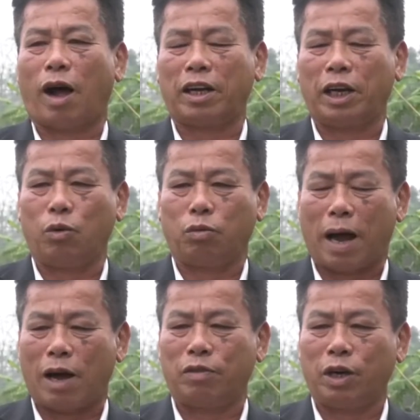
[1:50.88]
Qua cái lụt
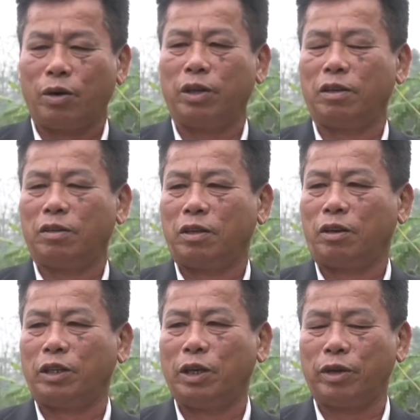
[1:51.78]
bão vừa rồi,
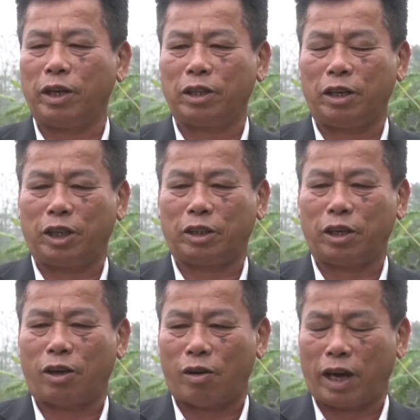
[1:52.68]
nó điều kiện thời tiết
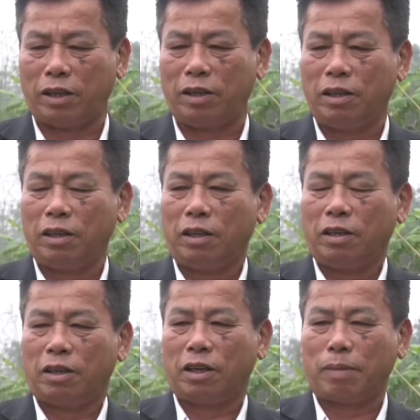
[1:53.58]
rất khó khăn.
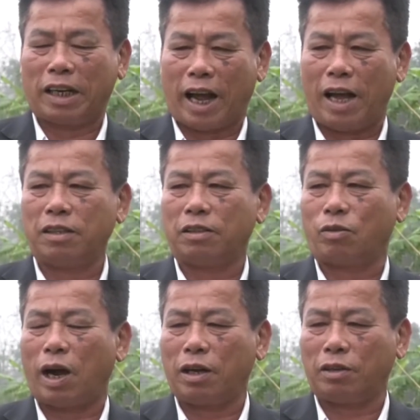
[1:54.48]
Mặt khác,
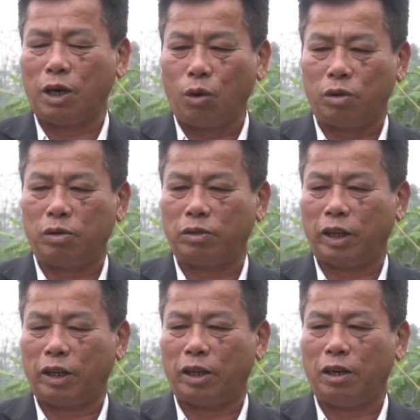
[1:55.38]
qua cái lụt
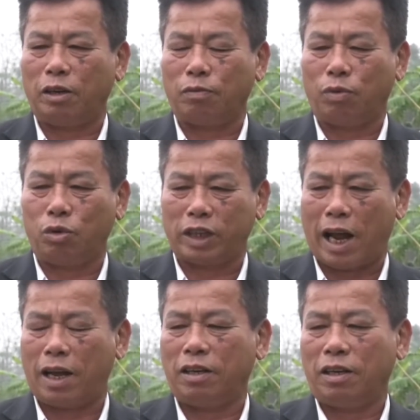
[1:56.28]
thì cái lượng phù
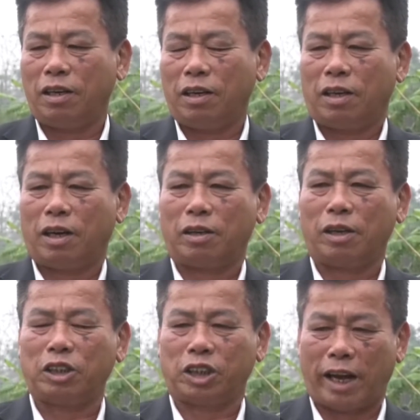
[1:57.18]
sa,
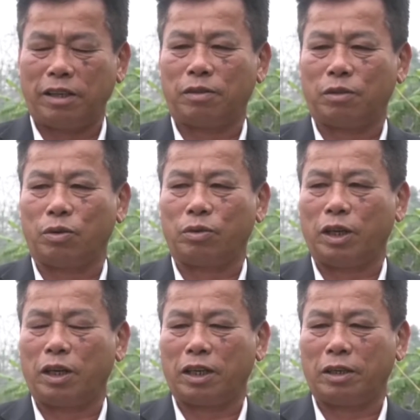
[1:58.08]
đất sét cũng
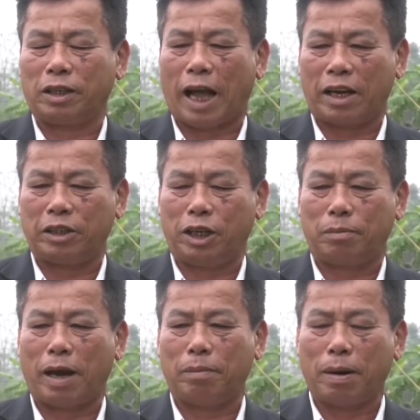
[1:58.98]
như là cả cái
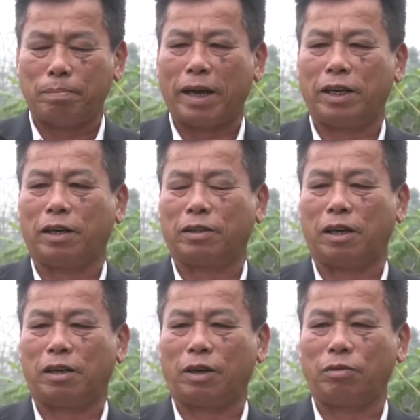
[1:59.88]
dịch bệnh mầm bệnh ở
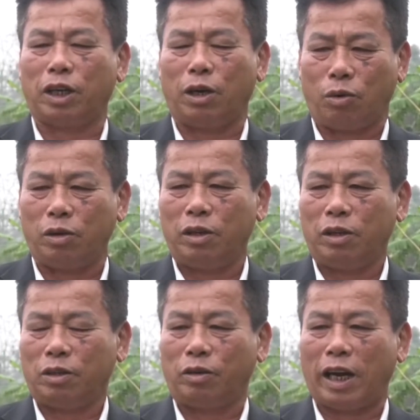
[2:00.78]
trong cái lụt
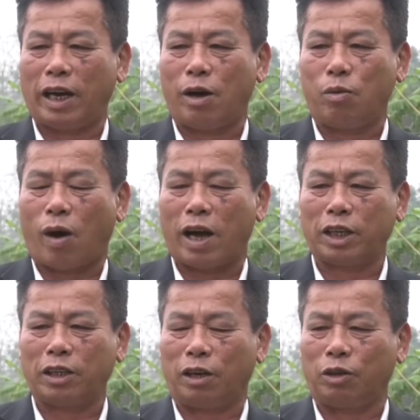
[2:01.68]
nó để lại hậu quả
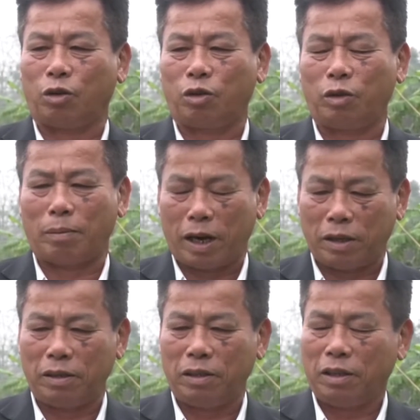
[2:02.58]
rất lớn đổ làm đất
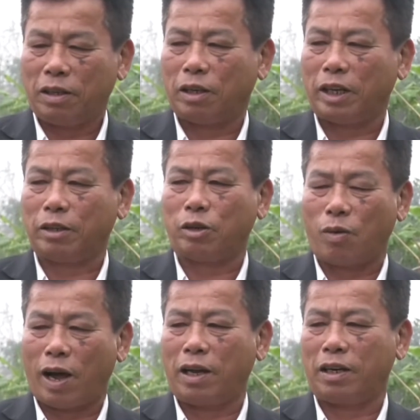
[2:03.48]
để trồng
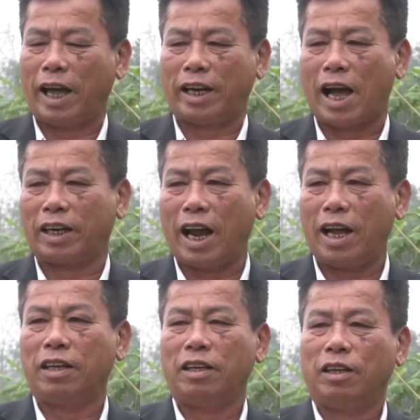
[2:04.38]
hoa. Lại đáng
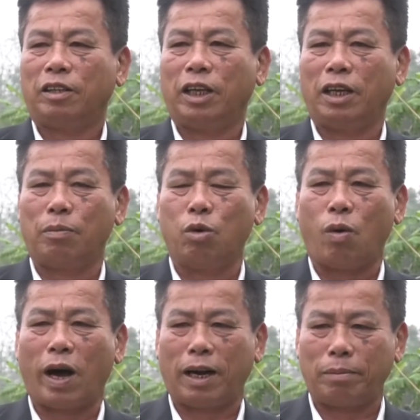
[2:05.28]
ra thì
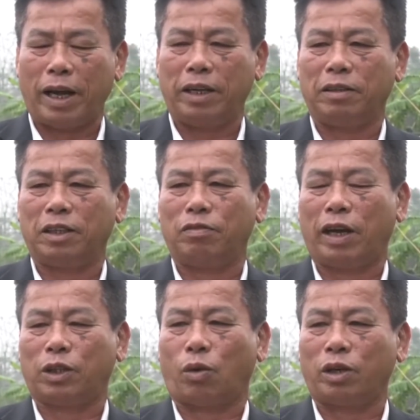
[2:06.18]
mùa hoa năm nay thì
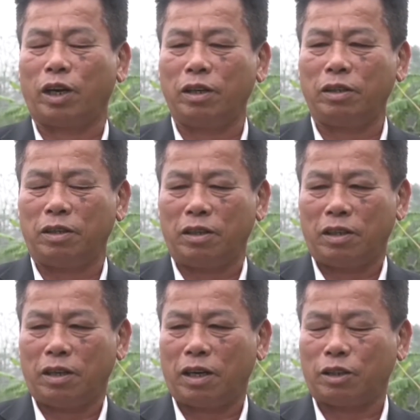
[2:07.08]
phải tốt hơn
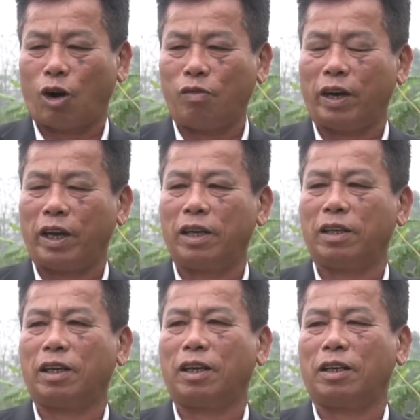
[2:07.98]
so với
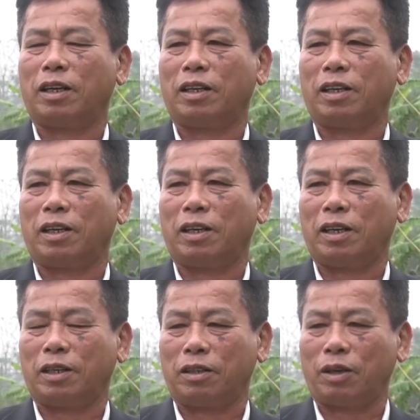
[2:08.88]

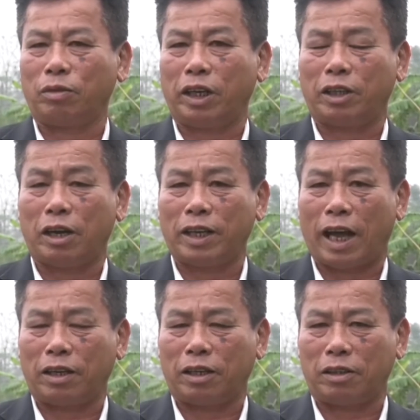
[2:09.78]
là trong cái thời
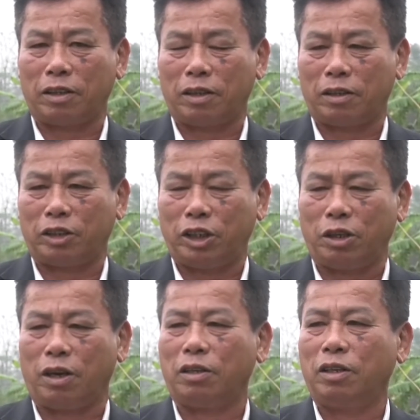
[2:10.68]
gian sinh
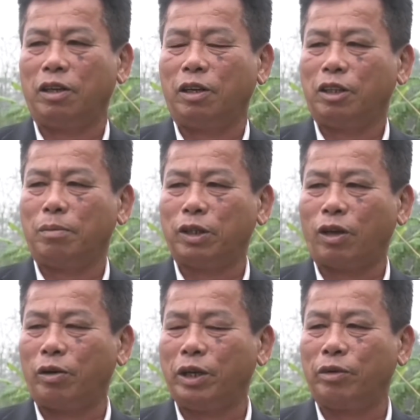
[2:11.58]
trưởng, nhưng mà
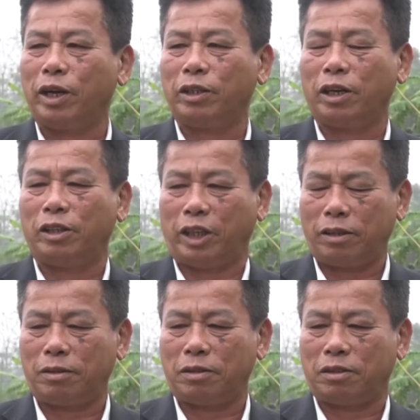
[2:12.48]
do điều kiện thời
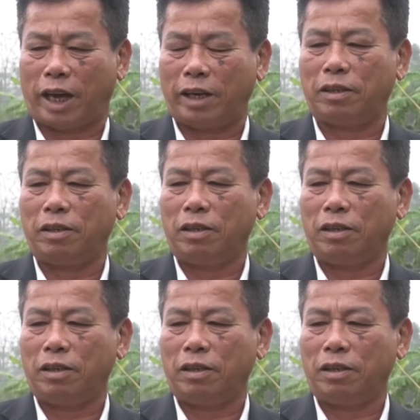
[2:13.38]
tiết rét